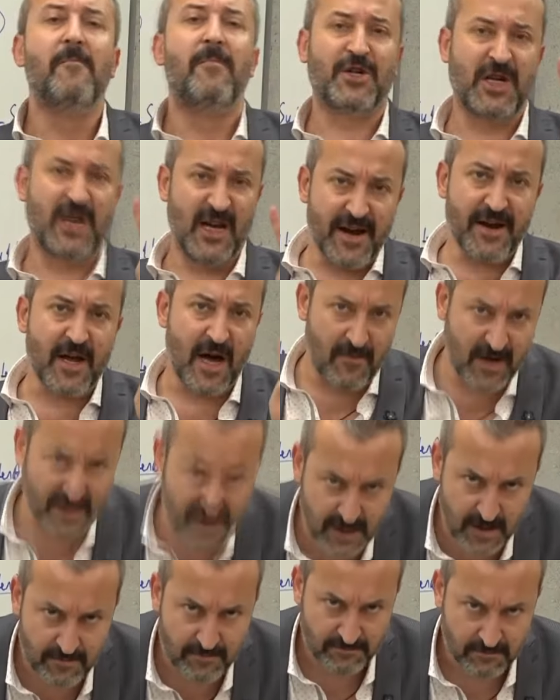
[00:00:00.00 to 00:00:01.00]
Paşalar
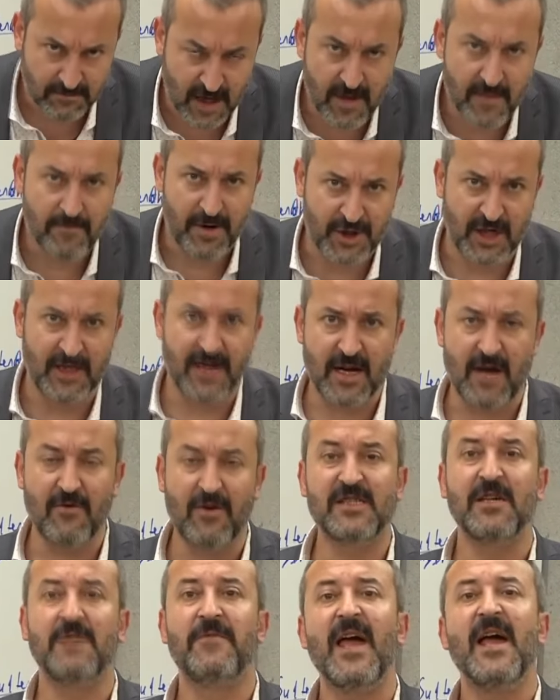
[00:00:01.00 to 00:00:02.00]
Kavgası. Tamam Paşalar
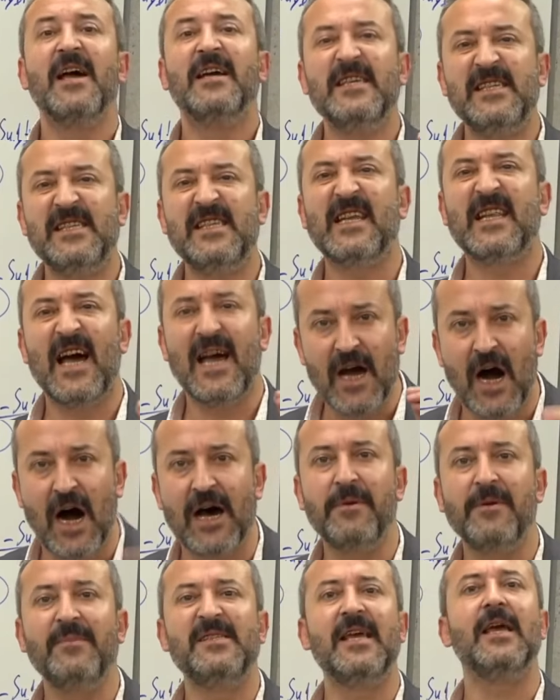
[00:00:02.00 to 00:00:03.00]
Kavgası ve İstiklal
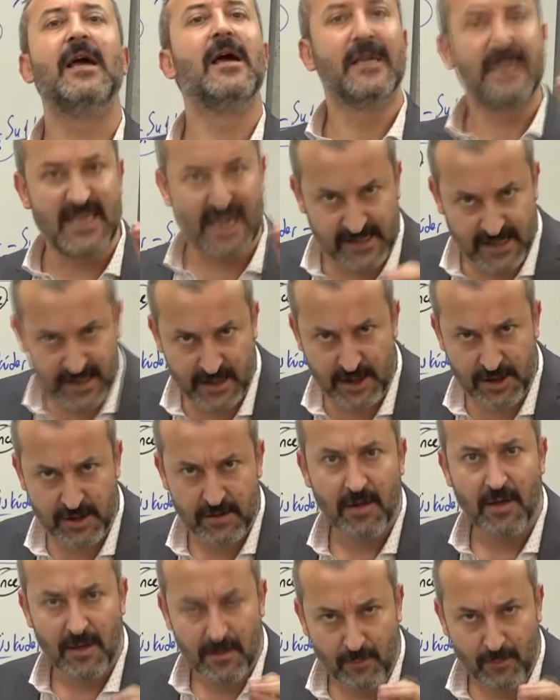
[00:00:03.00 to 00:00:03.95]
Harbimizin yazarıdır.